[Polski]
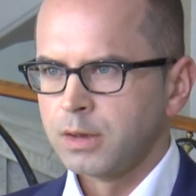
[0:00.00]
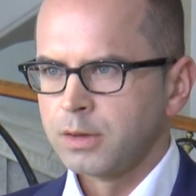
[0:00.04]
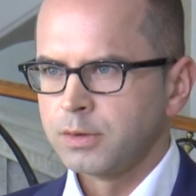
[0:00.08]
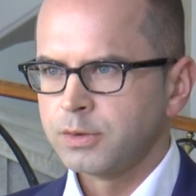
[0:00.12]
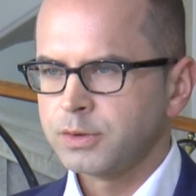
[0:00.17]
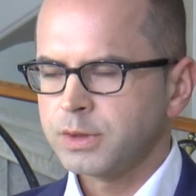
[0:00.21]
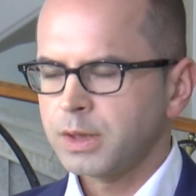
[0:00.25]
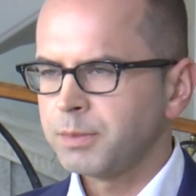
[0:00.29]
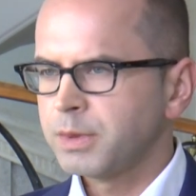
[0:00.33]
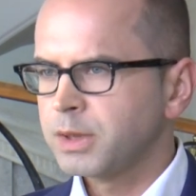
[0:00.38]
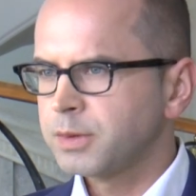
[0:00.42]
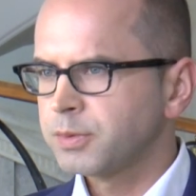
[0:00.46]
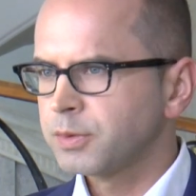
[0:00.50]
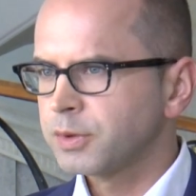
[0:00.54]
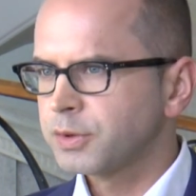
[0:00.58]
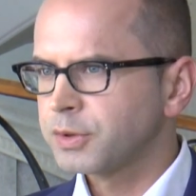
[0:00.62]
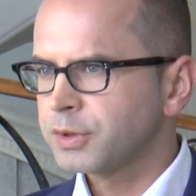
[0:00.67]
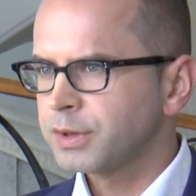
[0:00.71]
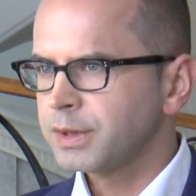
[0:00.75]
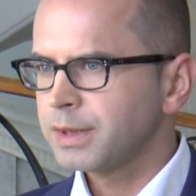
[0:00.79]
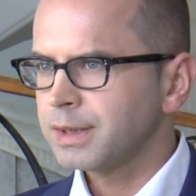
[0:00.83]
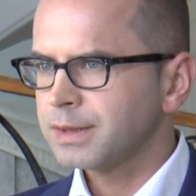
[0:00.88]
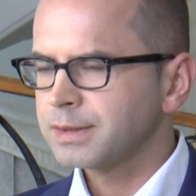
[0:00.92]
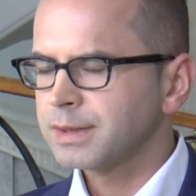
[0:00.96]
Dzisiaj mieliśmy do
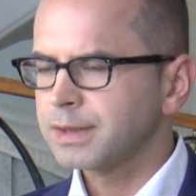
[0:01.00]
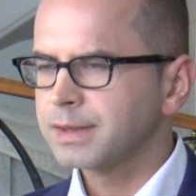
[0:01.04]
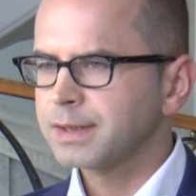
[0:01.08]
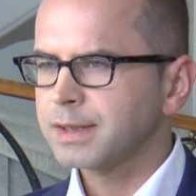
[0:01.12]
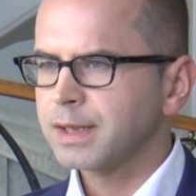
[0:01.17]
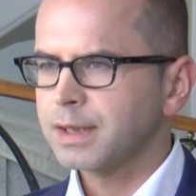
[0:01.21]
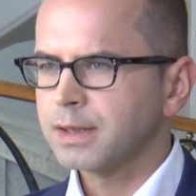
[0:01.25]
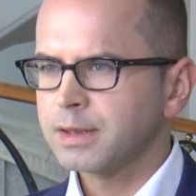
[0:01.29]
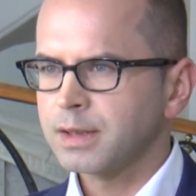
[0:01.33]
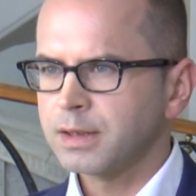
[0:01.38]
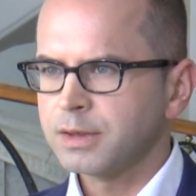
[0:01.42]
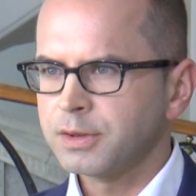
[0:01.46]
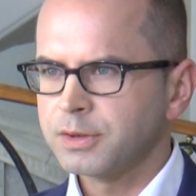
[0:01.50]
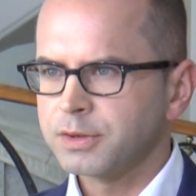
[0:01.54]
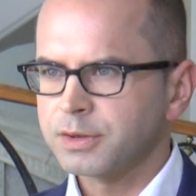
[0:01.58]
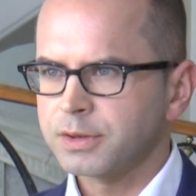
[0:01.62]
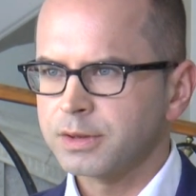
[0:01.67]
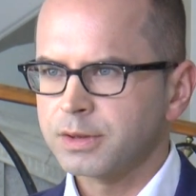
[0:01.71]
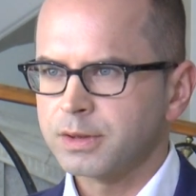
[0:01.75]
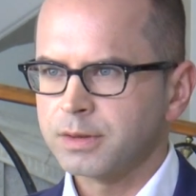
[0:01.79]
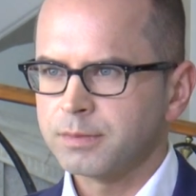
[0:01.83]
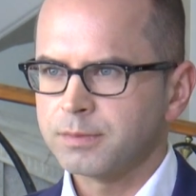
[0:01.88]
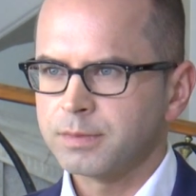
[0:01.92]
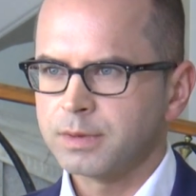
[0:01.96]
czynienia ze
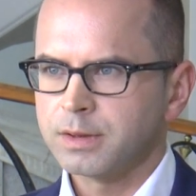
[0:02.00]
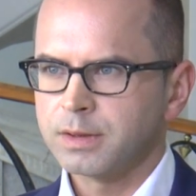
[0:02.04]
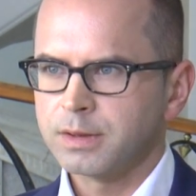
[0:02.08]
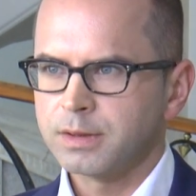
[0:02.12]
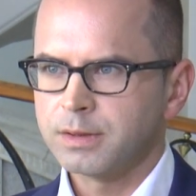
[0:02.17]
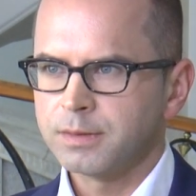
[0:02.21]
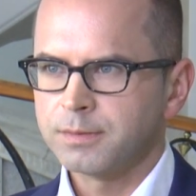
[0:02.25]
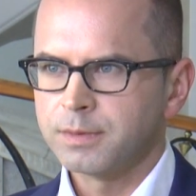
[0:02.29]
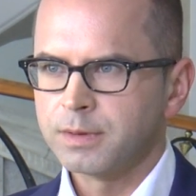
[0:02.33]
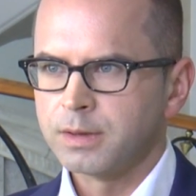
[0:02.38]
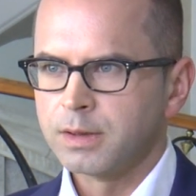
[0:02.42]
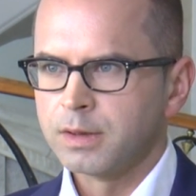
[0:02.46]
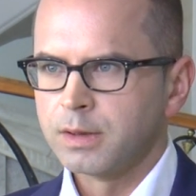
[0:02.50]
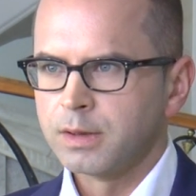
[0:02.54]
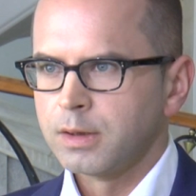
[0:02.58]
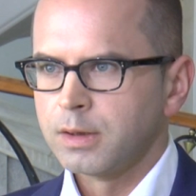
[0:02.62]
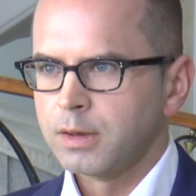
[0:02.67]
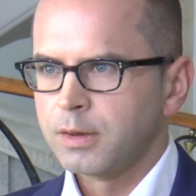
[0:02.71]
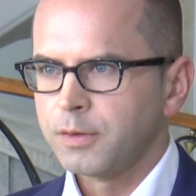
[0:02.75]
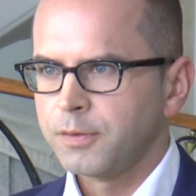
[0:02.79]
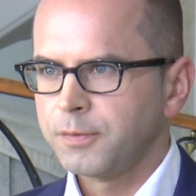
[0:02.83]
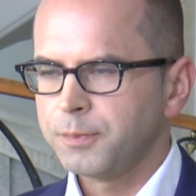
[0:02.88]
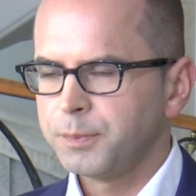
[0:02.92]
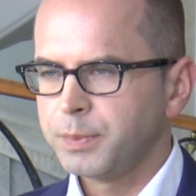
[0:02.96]
skandalicznym y,
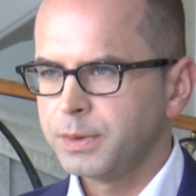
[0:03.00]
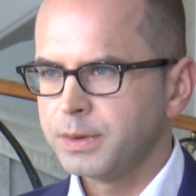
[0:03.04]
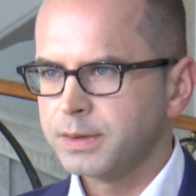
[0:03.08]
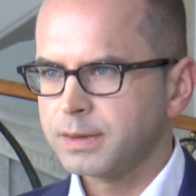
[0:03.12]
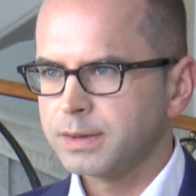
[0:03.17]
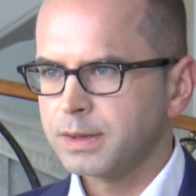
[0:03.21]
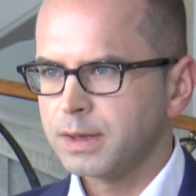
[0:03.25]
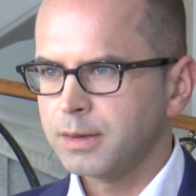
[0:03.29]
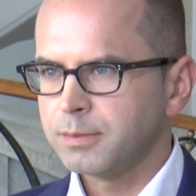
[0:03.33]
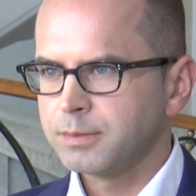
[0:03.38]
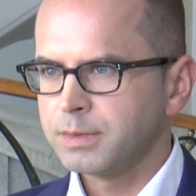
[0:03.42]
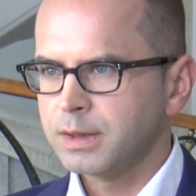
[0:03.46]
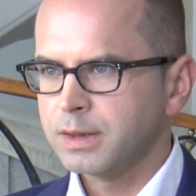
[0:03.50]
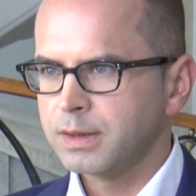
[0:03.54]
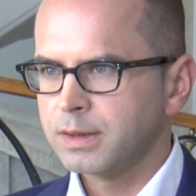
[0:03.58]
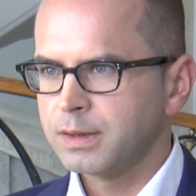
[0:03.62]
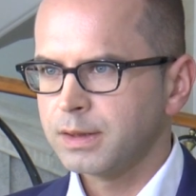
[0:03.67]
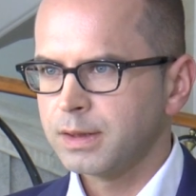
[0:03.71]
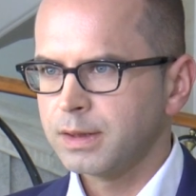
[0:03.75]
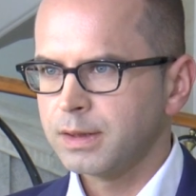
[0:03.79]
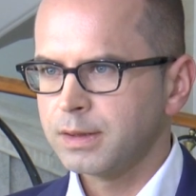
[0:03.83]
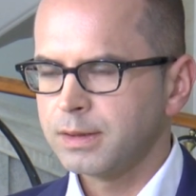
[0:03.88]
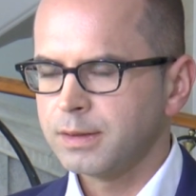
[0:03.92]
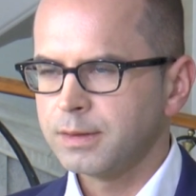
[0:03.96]
wpisem
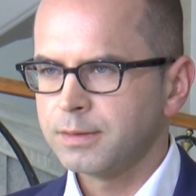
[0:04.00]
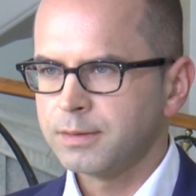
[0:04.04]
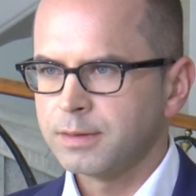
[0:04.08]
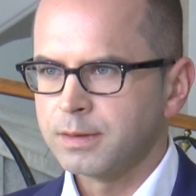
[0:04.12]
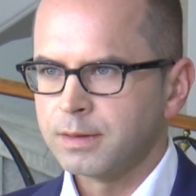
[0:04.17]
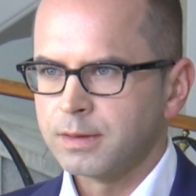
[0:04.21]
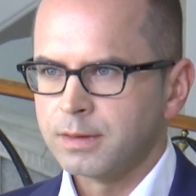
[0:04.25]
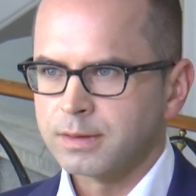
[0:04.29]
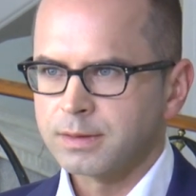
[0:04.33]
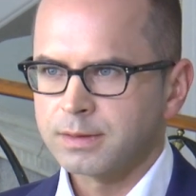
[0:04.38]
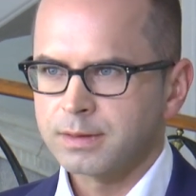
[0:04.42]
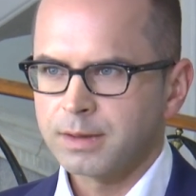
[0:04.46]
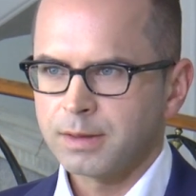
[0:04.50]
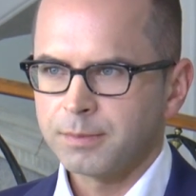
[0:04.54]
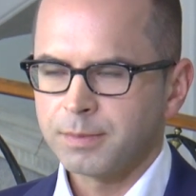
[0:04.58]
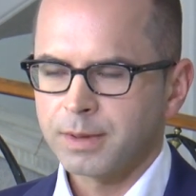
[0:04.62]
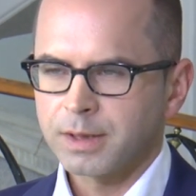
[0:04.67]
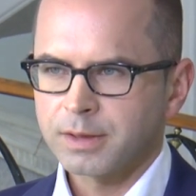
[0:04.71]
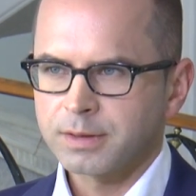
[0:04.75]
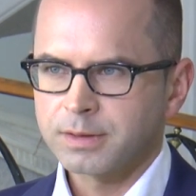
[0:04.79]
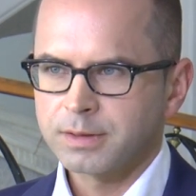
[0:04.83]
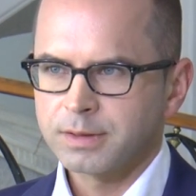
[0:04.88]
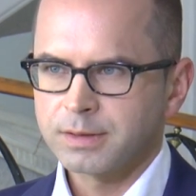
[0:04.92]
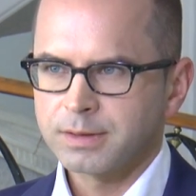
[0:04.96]
jednej z
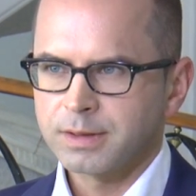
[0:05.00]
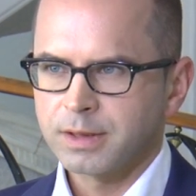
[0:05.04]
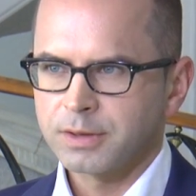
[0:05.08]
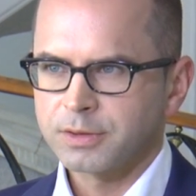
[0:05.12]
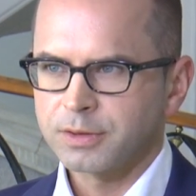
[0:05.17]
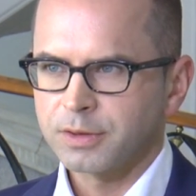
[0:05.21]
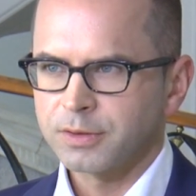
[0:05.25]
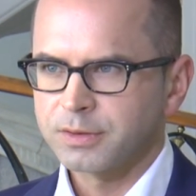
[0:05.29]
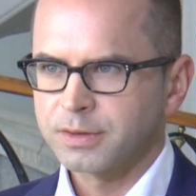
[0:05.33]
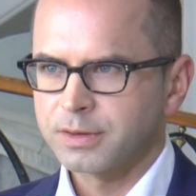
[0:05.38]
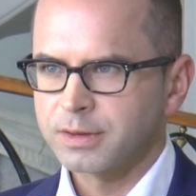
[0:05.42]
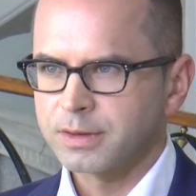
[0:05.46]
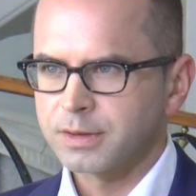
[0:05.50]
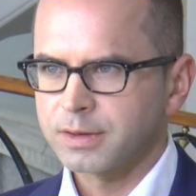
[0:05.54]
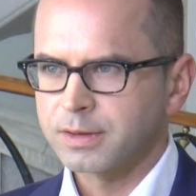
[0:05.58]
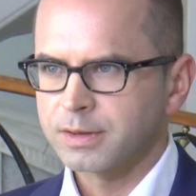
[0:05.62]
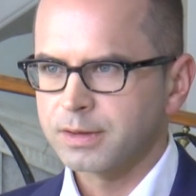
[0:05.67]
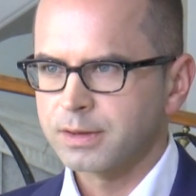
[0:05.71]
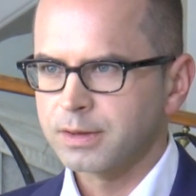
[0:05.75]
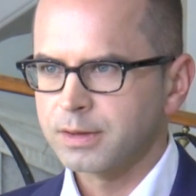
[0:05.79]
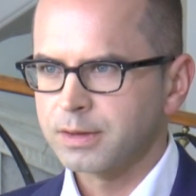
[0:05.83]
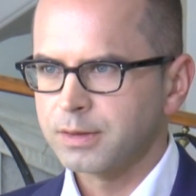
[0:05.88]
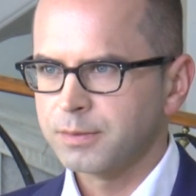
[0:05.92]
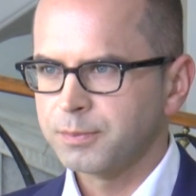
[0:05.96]
najbardziej
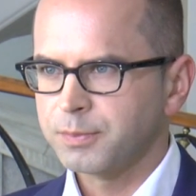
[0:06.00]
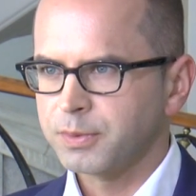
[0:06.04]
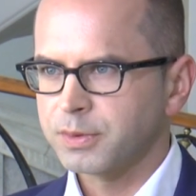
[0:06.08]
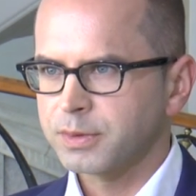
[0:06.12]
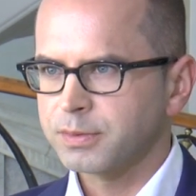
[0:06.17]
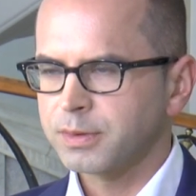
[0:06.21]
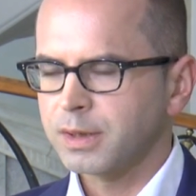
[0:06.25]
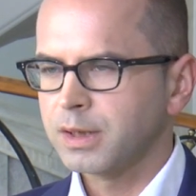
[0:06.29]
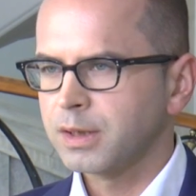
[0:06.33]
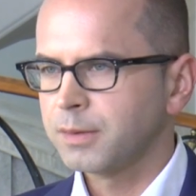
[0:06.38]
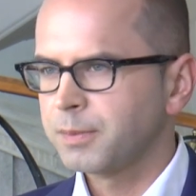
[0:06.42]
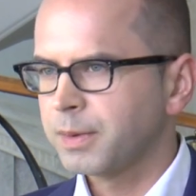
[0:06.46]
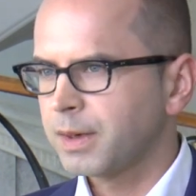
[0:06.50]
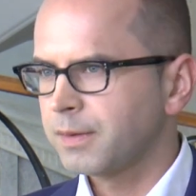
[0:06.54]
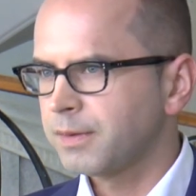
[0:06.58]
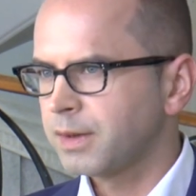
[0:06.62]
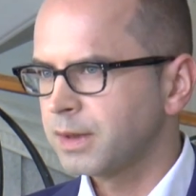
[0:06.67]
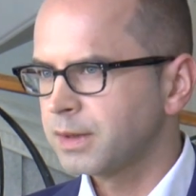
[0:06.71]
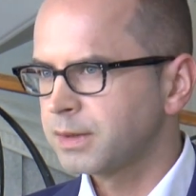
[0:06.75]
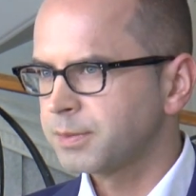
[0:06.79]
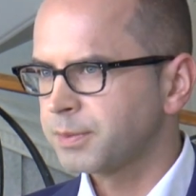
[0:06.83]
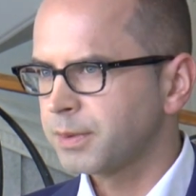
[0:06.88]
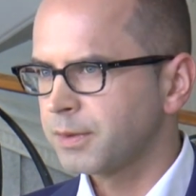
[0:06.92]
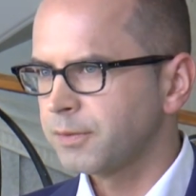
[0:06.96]
znaczących y, posłanek
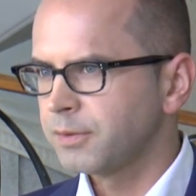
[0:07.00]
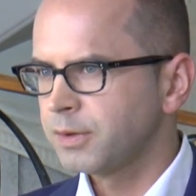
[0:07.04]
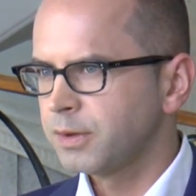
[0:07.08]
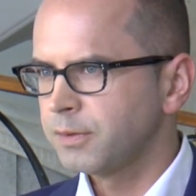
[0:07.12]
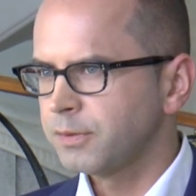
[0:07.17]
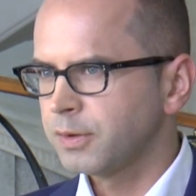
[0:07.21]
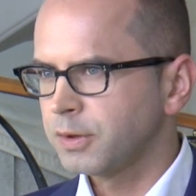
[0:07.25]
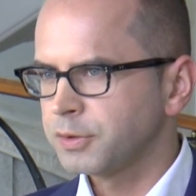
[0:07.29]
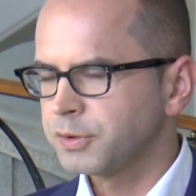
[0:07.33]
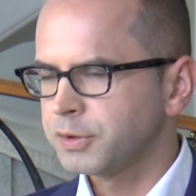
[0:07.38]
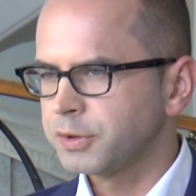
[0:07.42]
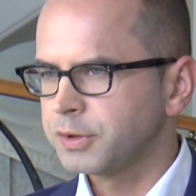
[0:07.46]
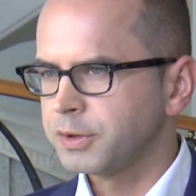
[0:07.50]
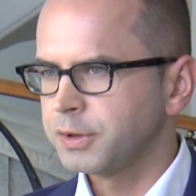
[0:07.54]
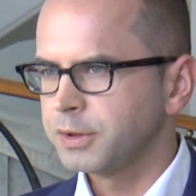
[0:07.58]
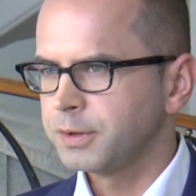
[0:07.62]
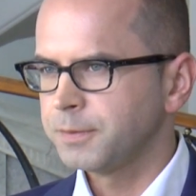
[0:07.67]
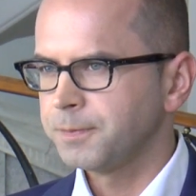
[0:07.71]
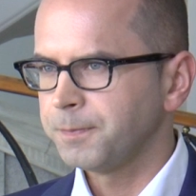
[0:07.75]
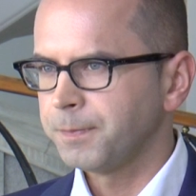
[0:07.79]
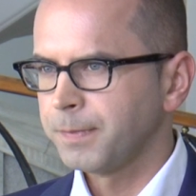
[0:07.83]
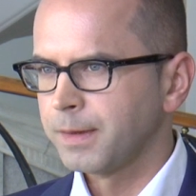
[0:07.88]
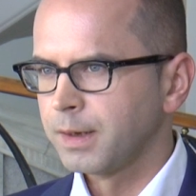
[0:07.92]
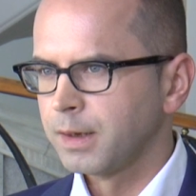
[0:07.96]
Prawa i
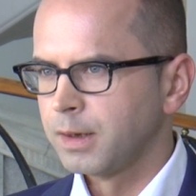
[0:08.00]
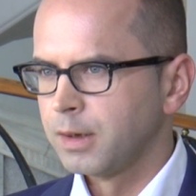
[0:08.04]
Sprawiedliwości.